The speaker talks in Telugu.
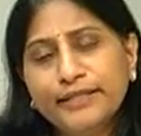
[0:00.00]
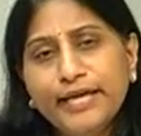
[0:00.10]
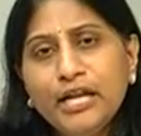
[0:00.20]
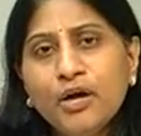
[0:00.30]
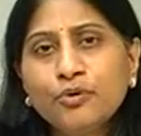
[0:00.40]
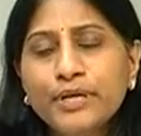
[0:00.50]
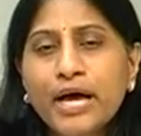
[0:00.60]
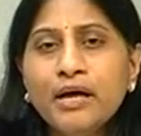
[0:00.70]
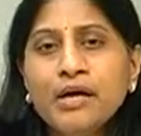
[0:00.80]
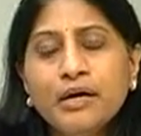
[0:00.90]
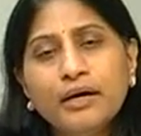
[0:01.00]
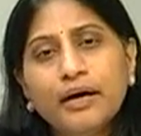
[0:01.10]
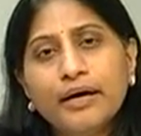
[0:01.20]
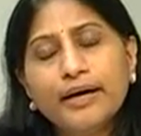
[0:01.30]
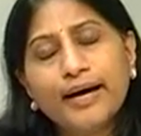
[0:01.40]
దీనిలో కూడా
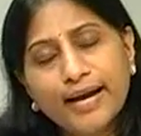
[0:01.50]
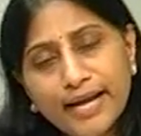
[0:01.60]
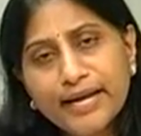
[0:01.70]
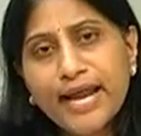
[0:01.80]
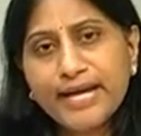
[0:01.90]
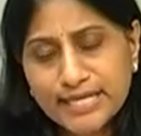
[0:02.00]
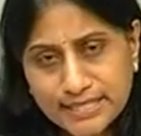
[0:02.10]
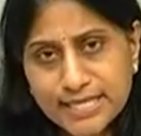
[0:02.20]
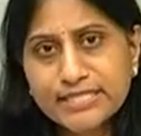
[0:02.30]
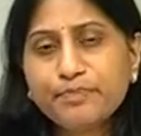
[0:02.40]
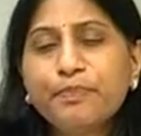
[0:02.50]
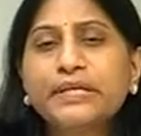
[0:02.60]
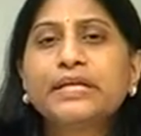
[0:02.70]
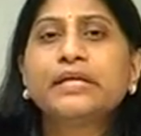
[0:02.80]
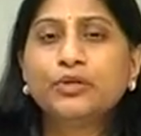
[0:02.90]
అర్లీ నైంటీస్ నుంచి
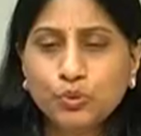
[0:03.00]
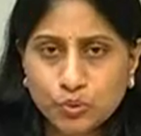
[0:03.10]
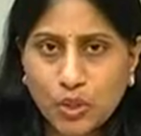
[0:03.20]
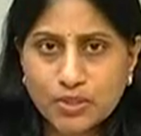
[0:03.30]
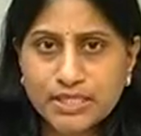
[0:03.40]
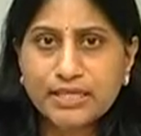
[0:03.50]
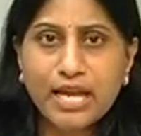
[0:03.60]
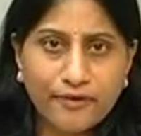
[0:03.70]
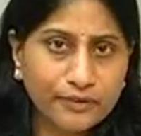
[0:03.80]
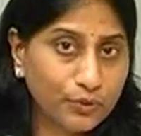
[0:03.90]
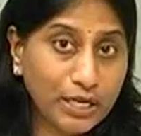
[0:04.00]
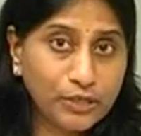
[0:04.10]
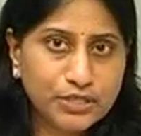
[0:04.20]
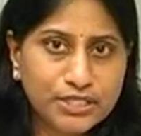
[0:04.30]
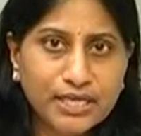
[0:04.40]
ఇప్పటి టూ థౌజండ్ లెవెన్
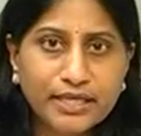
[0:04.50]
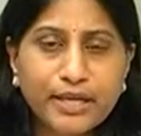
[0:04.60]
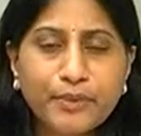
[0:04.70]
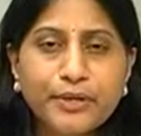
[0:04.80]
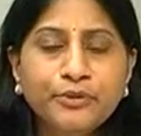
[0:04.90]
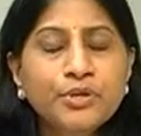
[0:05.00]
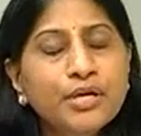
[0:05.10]
ట్వెల్వ్కి వచ్చాం కదా మనం